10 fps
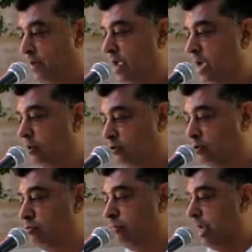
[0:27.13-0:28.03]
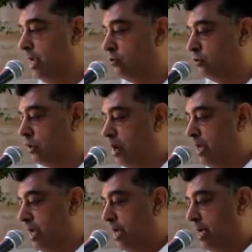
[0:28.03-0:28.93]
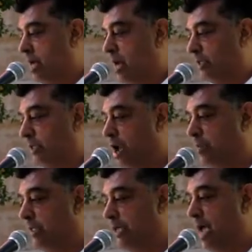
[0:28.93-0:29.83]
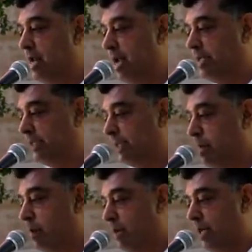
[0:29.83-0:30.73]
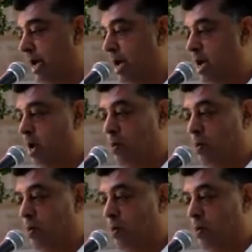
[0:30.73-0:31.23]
فهي تضم بين جدرانها أصحاب الديانات السماوية